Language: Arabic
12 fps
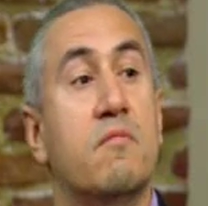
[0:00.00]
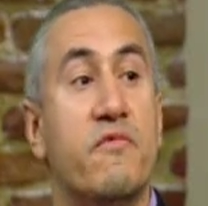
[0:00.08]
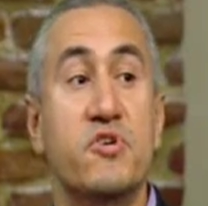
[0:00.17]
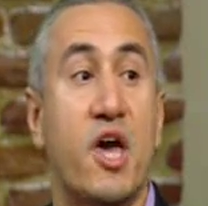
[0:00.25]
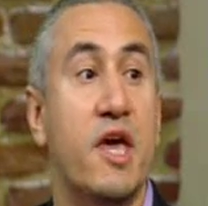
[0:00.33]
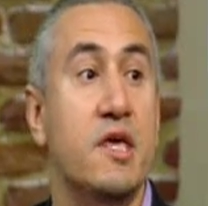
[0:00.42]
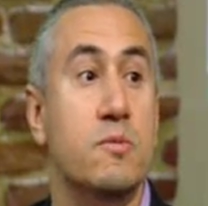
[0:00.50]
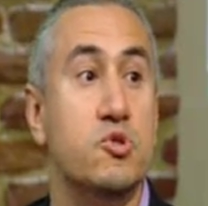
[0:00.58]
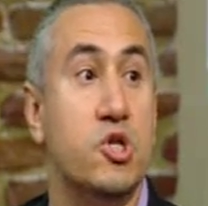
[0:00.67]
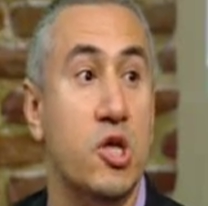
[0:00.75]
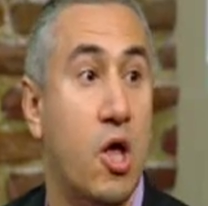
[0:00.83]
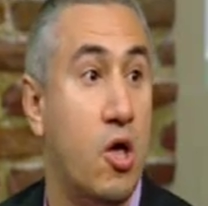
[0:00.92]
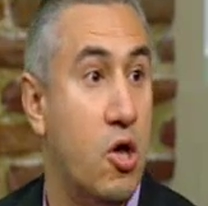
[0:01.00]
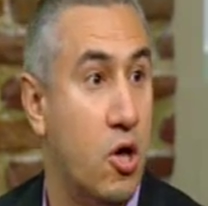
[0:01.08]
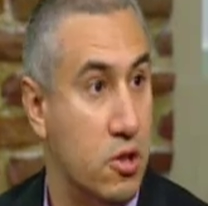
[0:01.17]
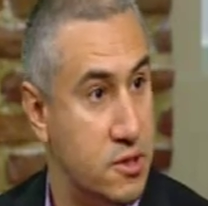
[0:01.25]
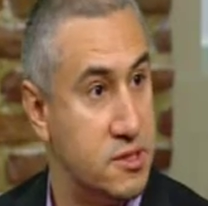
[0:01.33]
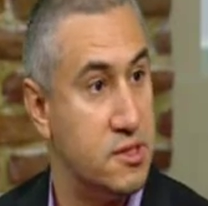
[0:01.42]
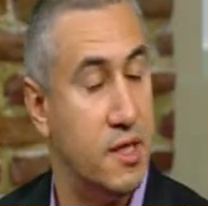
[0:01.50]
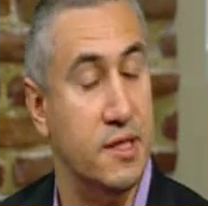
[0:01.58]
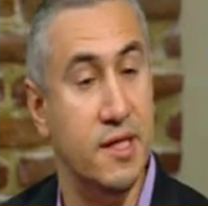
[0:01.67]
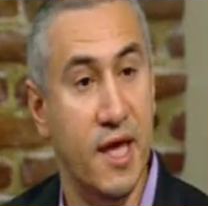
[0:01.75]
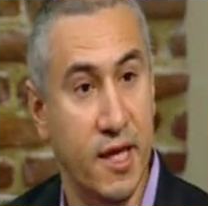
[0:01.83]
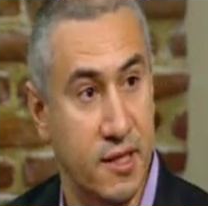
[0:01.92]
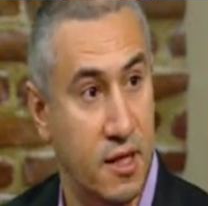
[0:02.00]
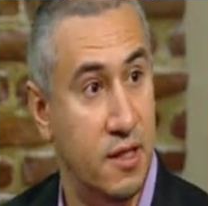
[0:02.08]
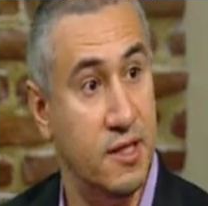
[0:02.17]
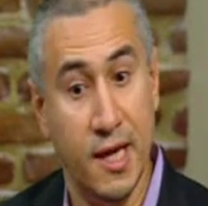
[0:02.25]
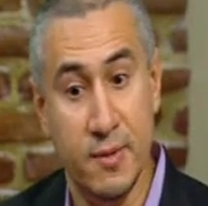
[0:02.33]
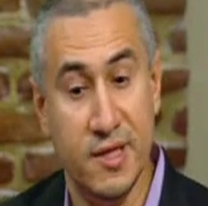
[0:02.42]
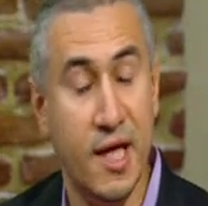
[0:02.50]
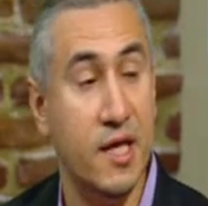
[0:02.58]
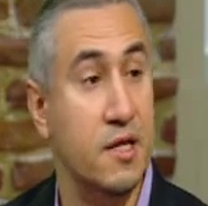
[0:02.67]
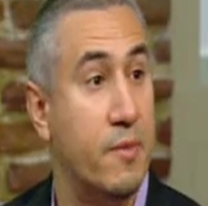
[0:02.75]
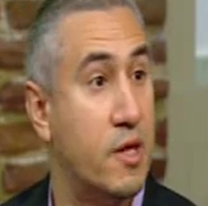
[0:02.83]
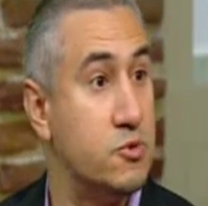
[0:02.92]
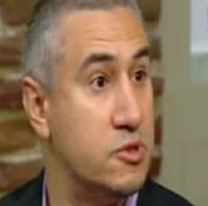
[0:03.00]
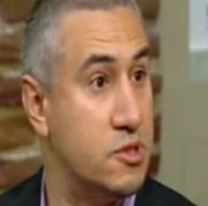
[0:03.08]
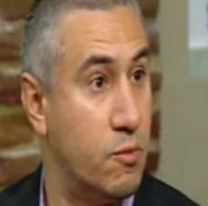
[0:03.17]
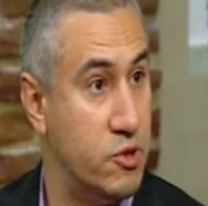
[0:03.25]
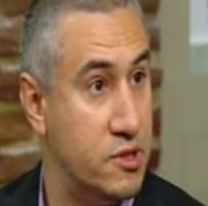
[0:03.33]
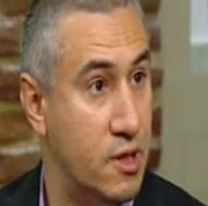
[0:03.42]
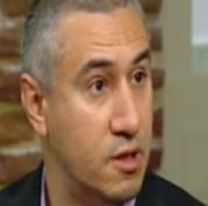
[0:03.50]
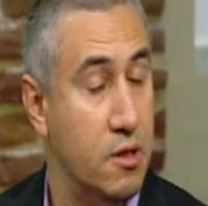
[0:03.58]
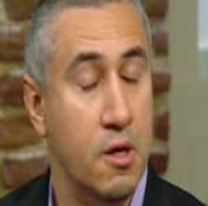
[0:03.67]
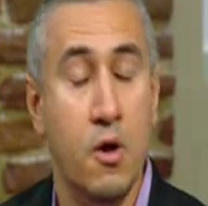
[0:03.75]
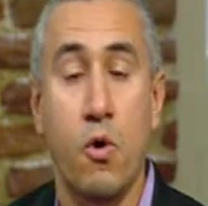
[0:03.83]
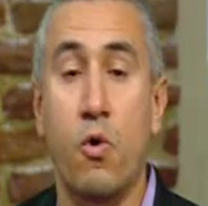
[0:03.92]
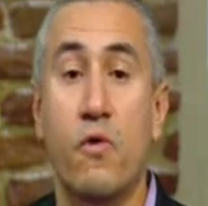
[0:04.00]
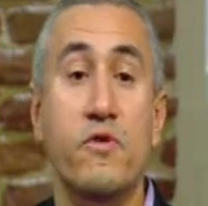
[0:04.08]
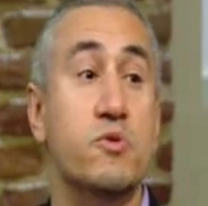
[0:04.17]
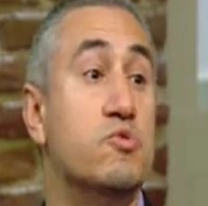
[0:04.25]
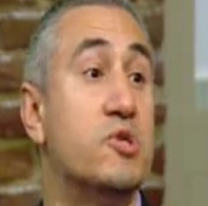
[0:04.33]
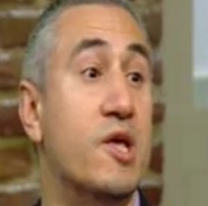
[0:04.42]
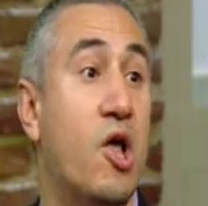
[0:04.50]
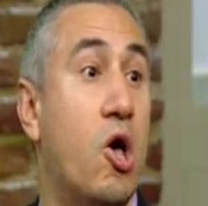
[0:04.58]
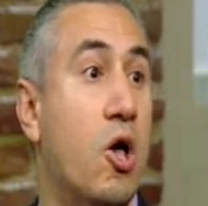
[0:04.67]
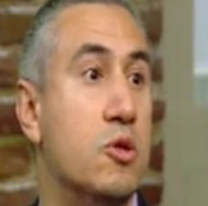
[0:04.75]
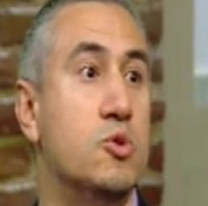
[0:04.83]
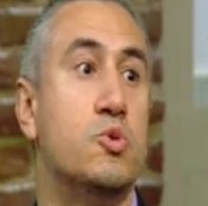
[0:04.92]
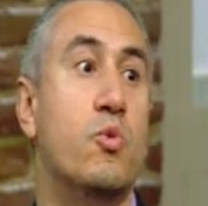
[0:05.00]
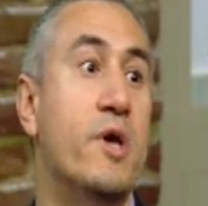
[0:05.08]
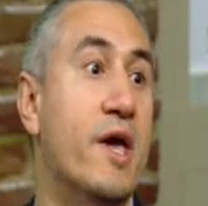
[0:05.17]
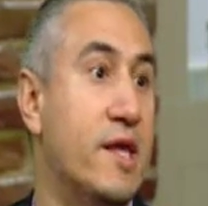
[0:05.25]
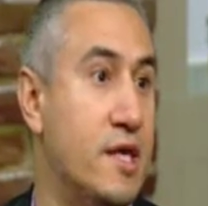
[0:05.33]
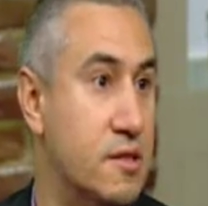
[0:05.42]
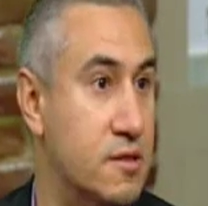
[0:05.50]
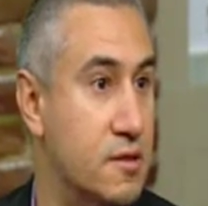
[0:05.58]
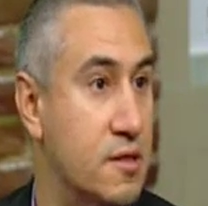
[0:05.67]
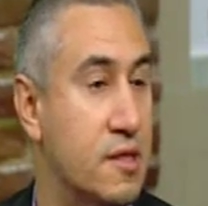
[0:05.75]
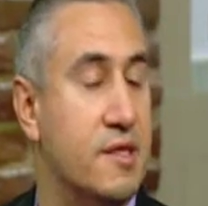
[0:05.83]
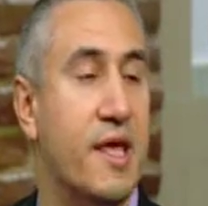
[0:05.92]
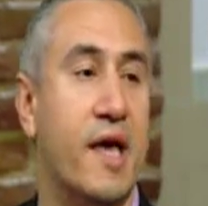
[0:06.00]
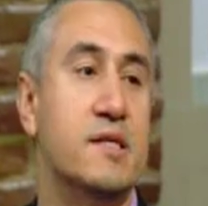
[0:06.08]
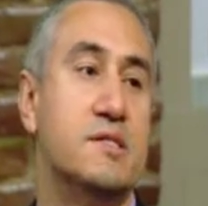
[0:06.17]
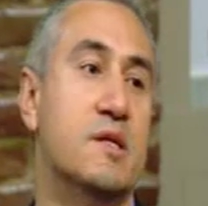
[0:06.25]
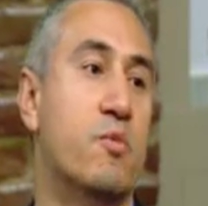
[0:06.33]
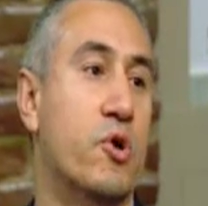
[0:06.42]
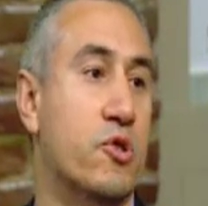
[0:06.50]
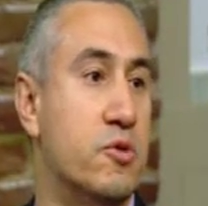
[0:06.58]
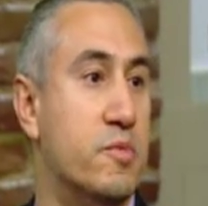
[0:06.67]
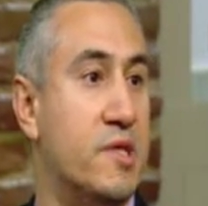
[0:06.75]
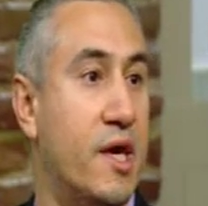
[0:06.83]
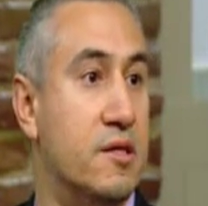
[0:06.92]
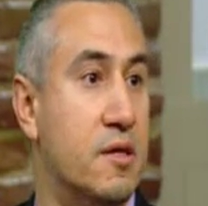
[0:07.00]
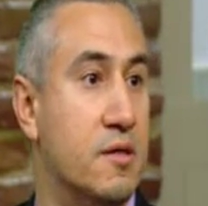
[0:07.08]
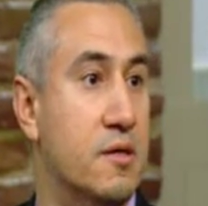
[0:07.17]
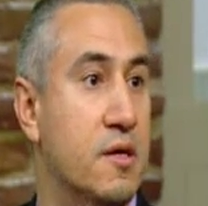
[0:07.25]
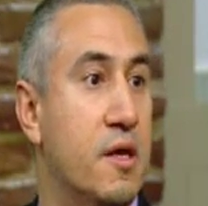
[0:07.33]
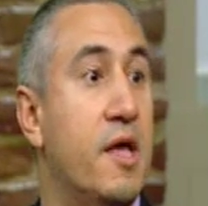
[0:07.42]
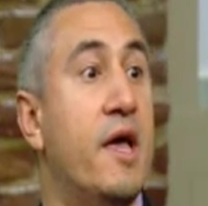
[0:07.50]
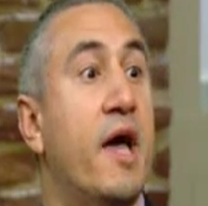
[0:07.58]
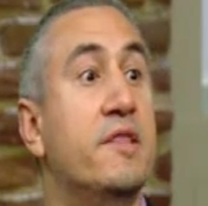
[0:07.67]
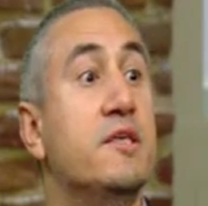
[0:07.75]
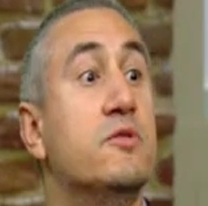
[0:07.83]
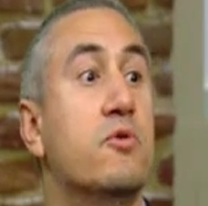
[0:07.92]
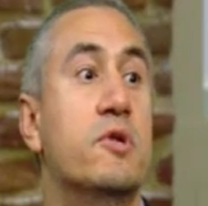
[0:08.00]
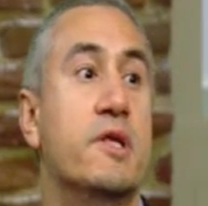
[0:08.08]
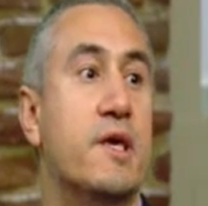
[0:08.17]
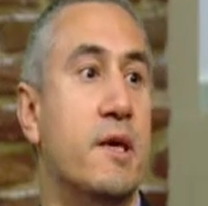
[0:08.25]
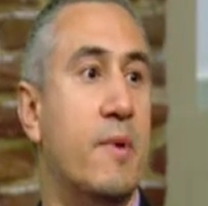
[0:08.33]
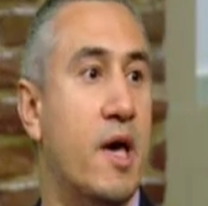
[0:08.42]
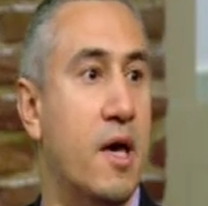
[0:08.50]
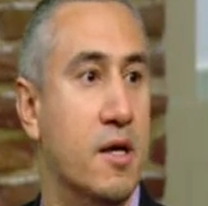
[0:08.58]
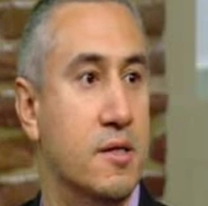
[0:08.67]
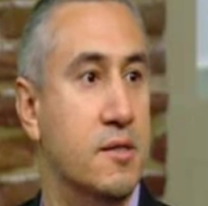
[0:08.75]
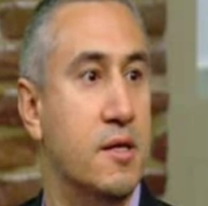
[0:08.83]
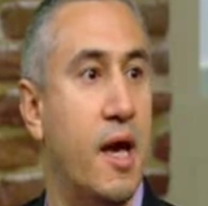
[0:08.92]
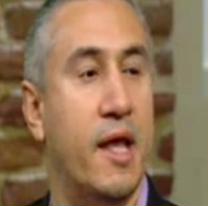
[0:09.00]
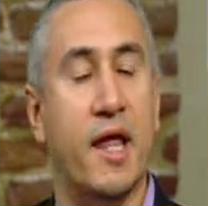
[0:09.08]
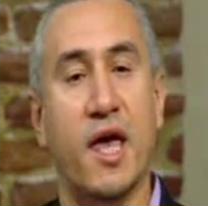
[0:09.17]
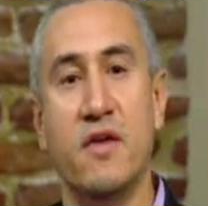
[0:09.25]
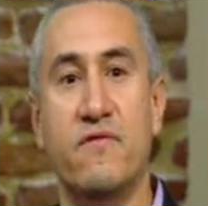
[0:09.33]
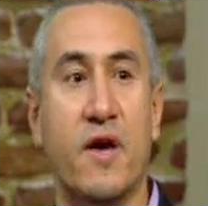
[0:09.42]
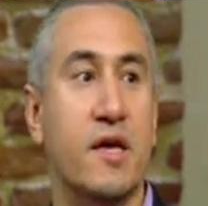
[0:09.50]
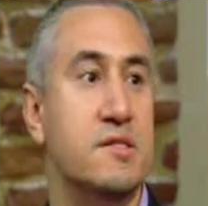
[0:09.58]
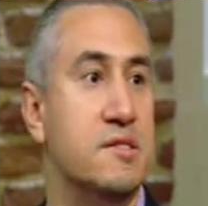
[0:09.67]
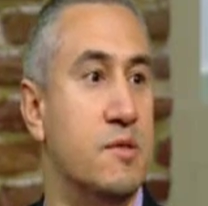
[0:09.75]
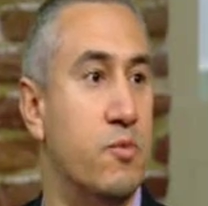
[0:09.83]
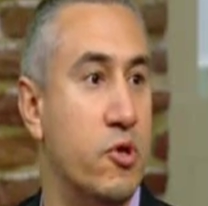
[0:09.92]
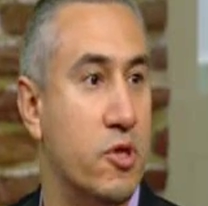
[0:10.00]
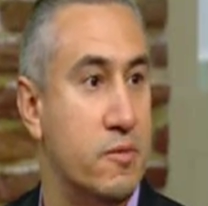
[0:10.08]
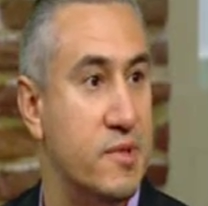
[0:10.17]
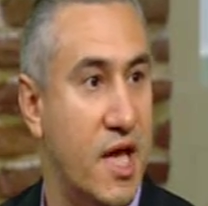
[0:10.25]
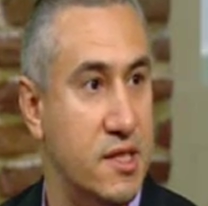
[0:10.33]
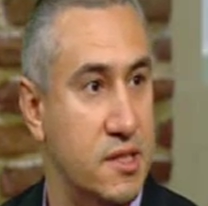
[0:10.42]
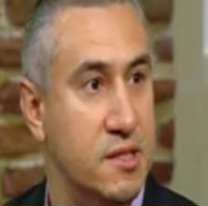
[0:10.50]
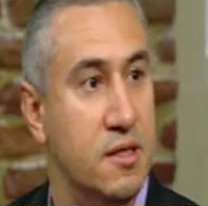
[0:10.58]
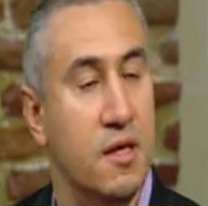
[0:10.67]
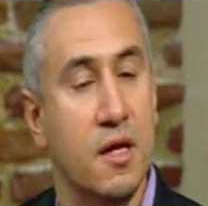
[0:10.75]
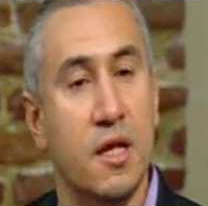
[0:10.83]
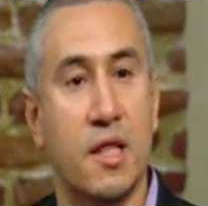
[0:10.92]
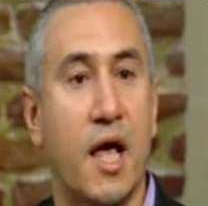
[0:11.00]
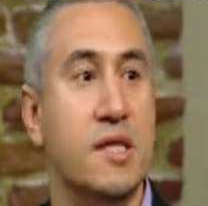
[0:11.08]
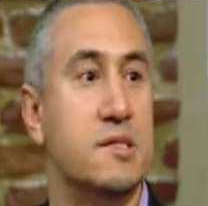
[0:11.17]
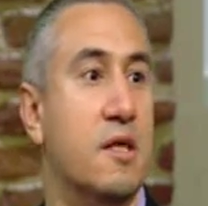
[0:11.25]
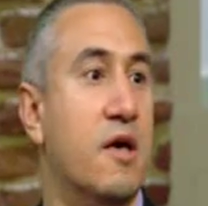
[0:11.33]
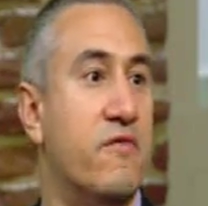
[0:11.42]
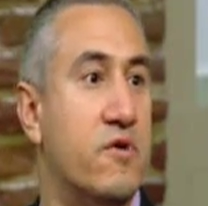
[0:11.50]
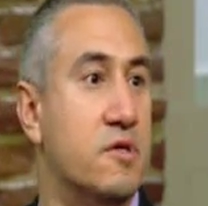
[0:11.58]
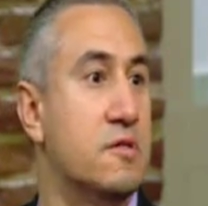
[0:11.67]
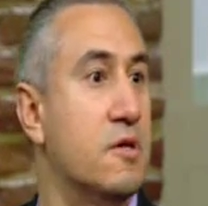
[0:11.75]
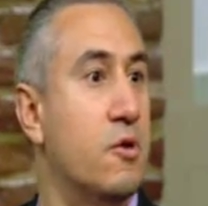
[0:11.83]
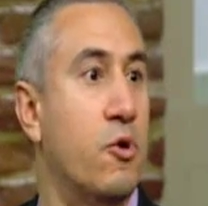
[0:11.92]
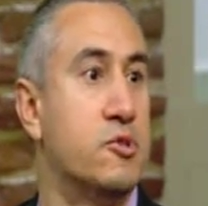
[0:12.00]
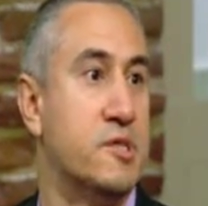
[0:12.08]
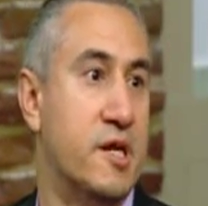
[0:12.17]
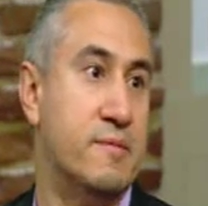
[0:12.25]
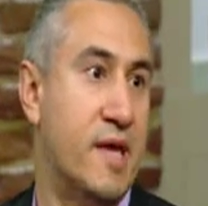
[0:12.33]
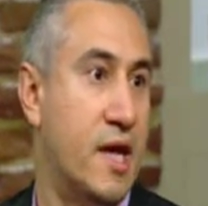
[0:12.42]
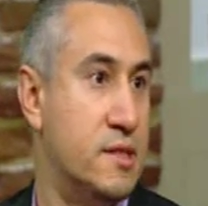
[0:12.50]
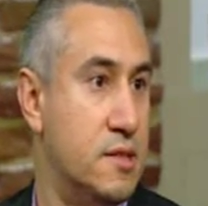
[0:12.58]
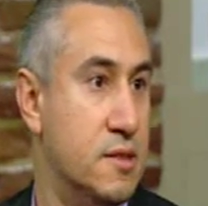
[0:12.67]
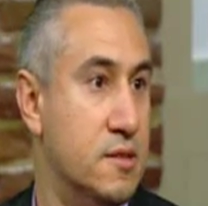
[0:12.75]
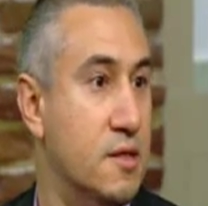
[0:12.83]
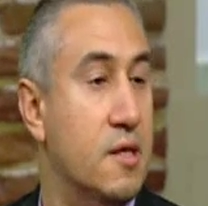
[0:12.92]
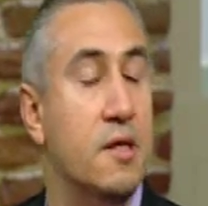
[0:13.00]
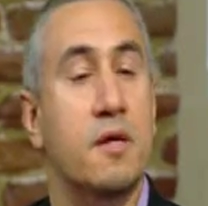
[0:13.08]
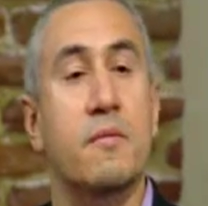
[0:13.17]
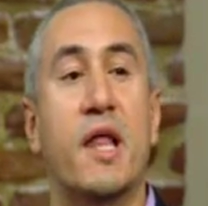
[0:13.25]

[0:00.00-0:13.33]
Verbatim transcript: مفيش اي مشكله خالص ان احنا نعمل تحليل مخزون التبويض ده ومفيش مشكله خالص ويا ريت نخزن البيضات بتاعتها هتيجي تقول لك ايه بقى مهم. انا خايفه اخزن البيضات بتاعتي مهم. لاحسن افقد العذريه بتاعتي مهم.